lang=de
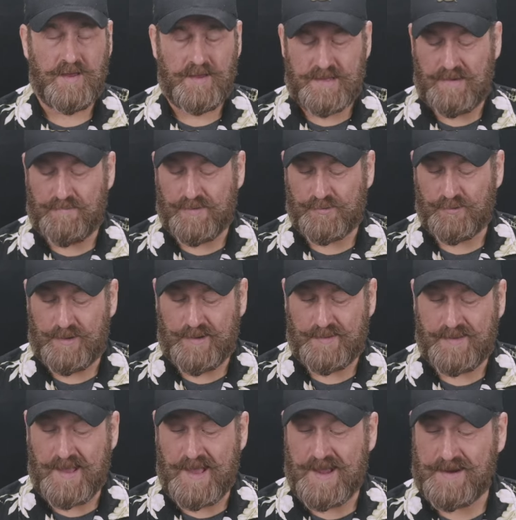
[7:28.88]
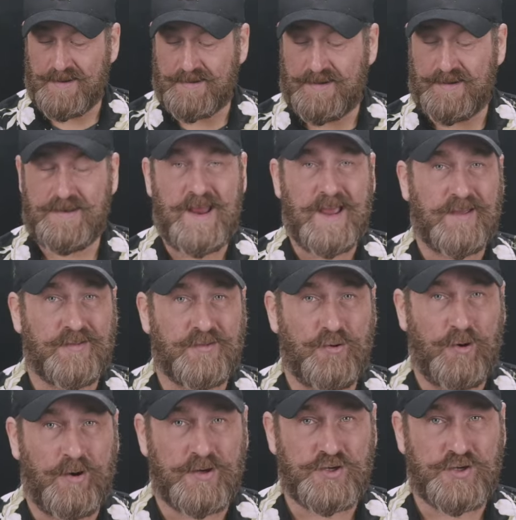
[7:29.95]
Ja, was soll ich sagen? Die
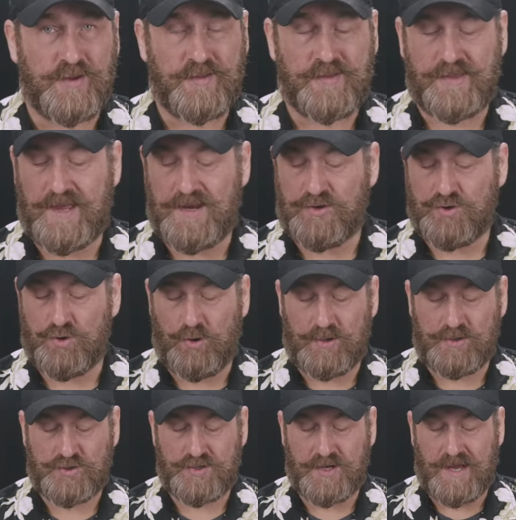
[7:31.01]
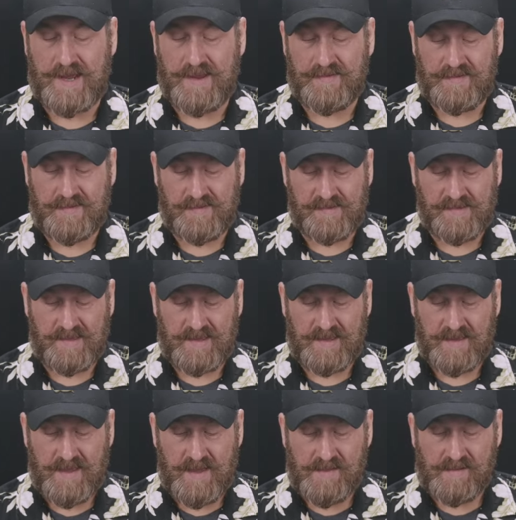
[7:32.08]
Nexttorch Saint Torch
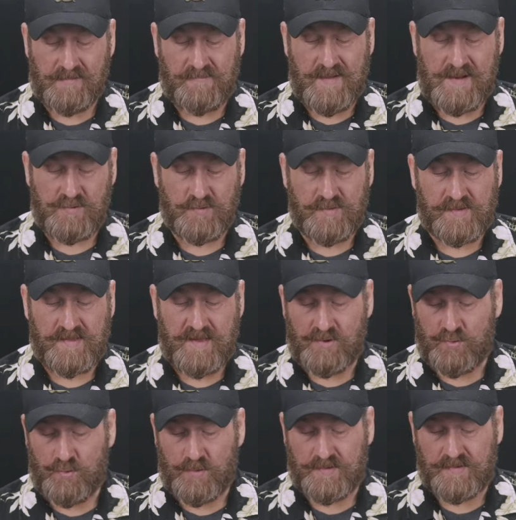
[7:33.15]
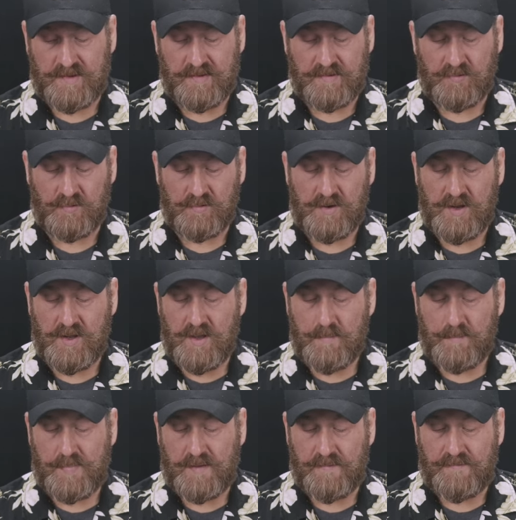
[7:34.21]
30C gefällt uns sehr gut. Sie ist so ein
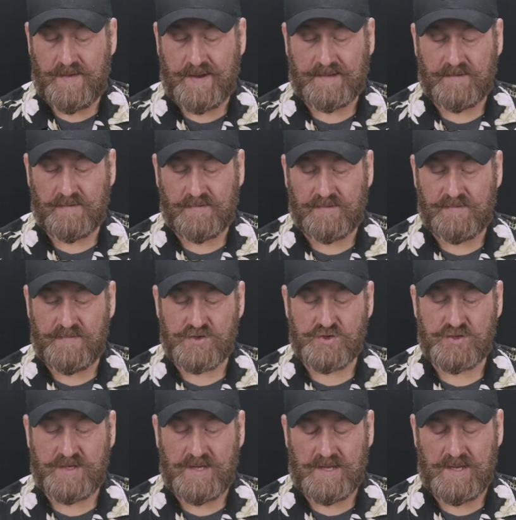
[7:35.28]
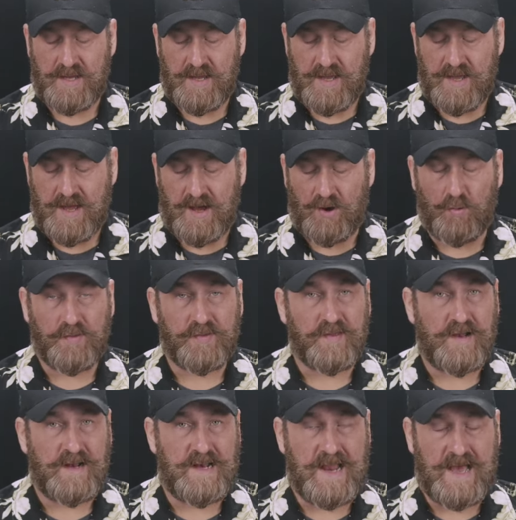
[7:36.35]
perfektes Zwischending aus
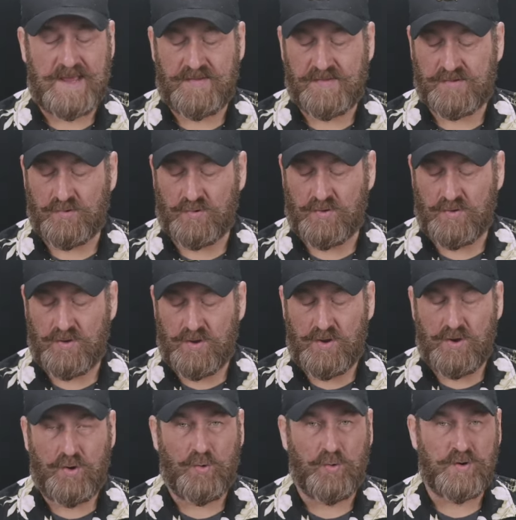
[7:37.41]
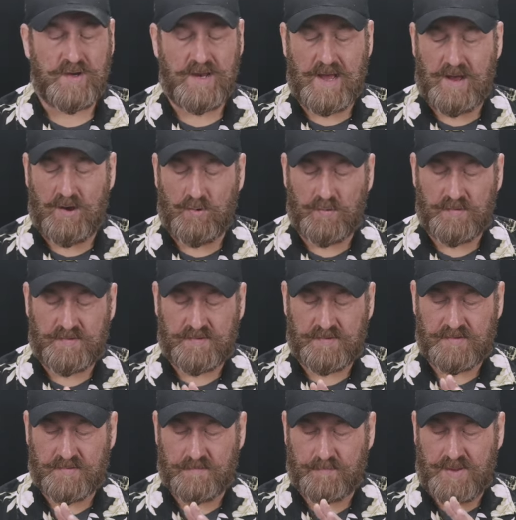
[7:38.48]
Leistung und
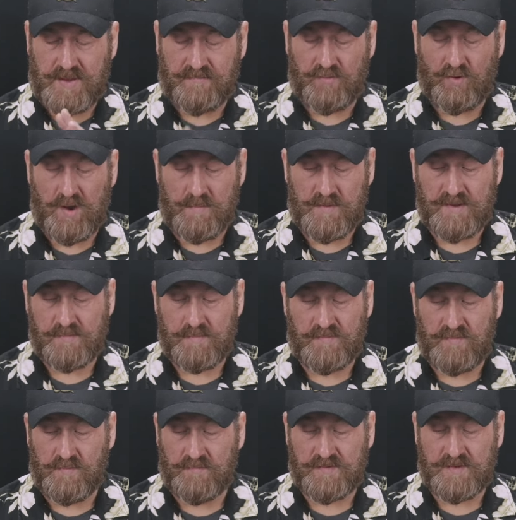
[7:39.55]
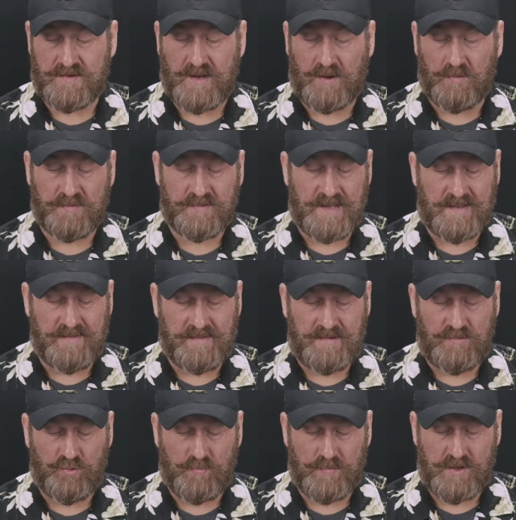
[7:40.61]
aus Performance mit 15.000
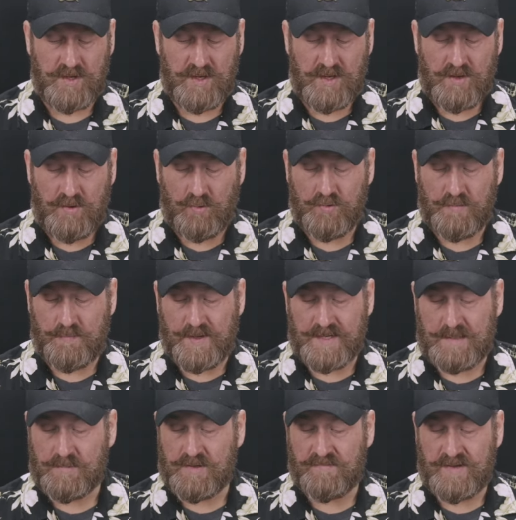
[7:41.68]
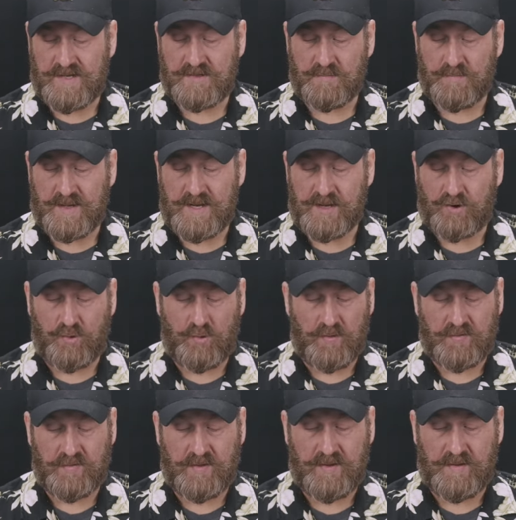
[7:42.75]
Ansilumen und bei dem Gewicht und bei der
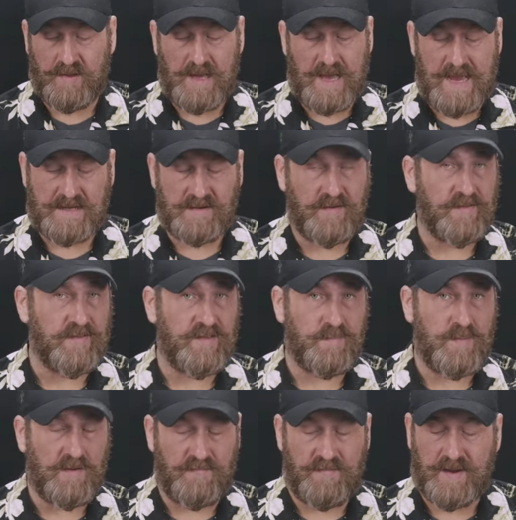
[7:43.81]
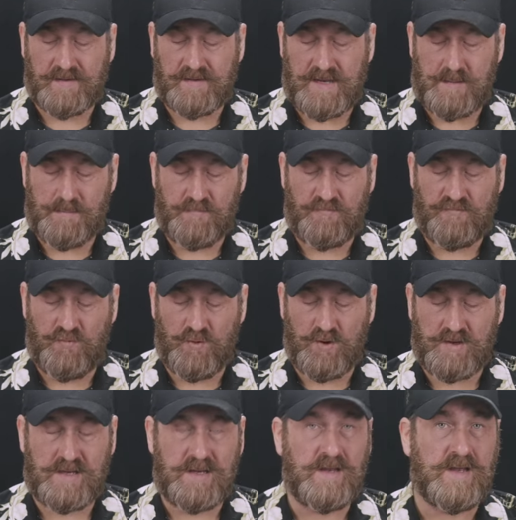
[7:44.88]
Größe eignet sie sich perfekt eben für
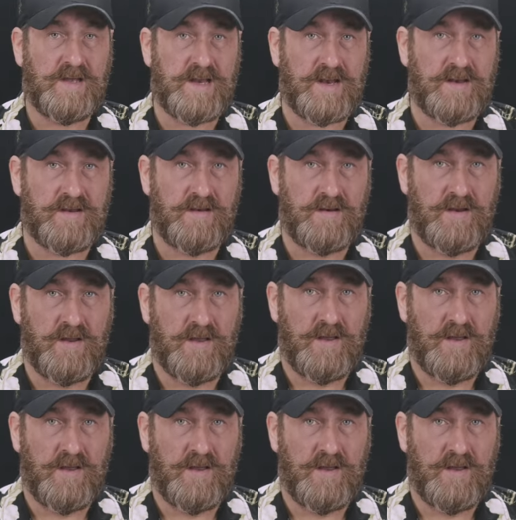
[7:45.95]
die genannten